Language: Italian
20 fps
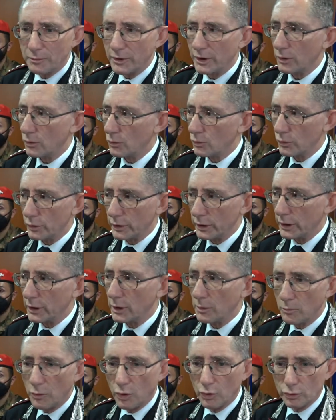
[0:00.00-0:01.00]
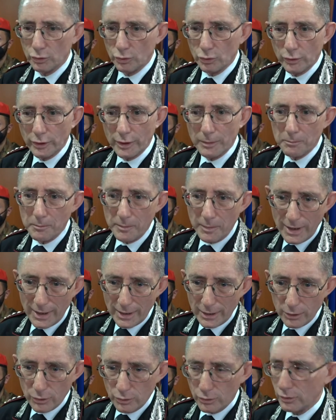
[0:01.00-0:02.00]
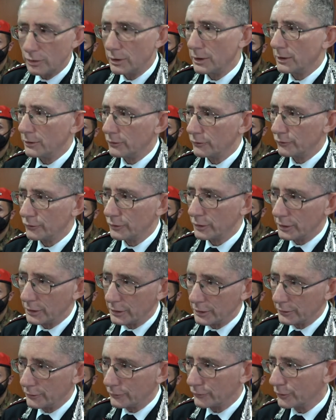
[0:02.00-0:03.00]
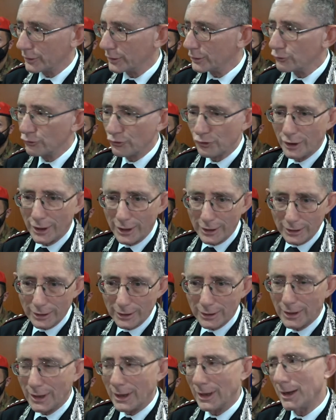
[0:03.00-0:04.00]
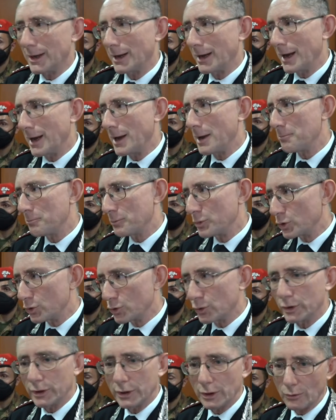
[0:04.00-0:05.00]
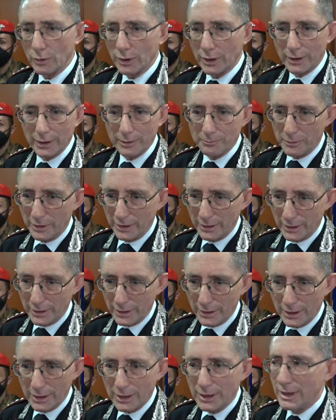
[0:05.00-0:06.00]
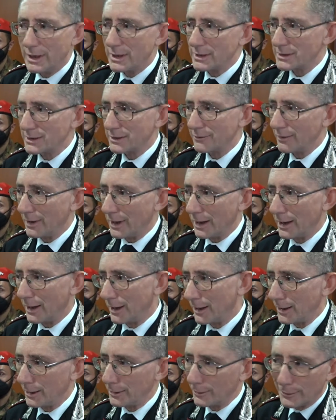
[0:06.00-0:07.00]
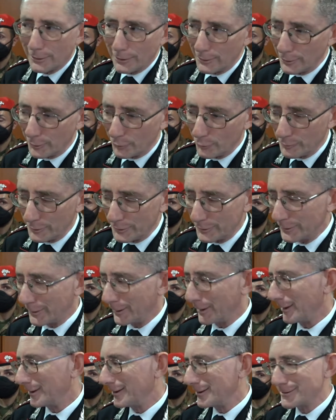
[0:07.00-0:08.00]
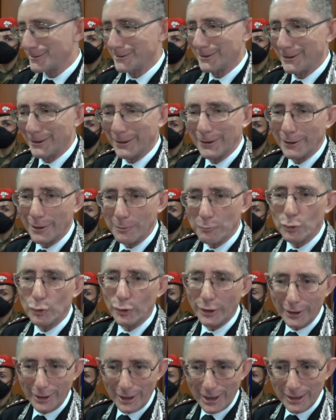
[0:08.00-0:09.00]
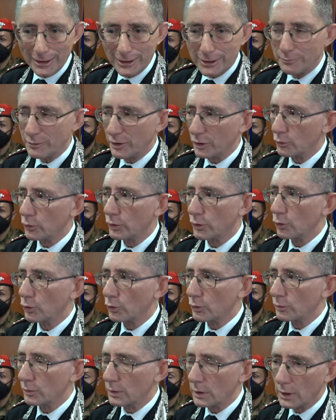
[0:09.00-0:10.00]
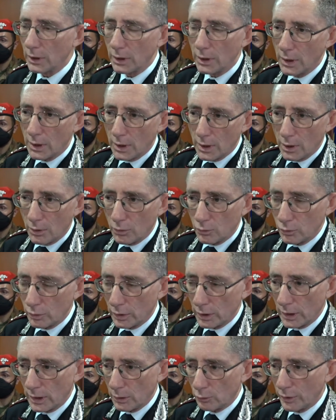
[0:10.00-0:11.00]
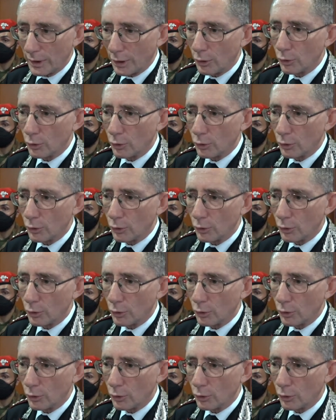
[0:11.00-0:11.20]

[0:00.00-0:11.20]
per cui il motto è meno si, si, incendia e più in qualche maniera si va a, dire, ad essere remunerati, per cui con un, una, una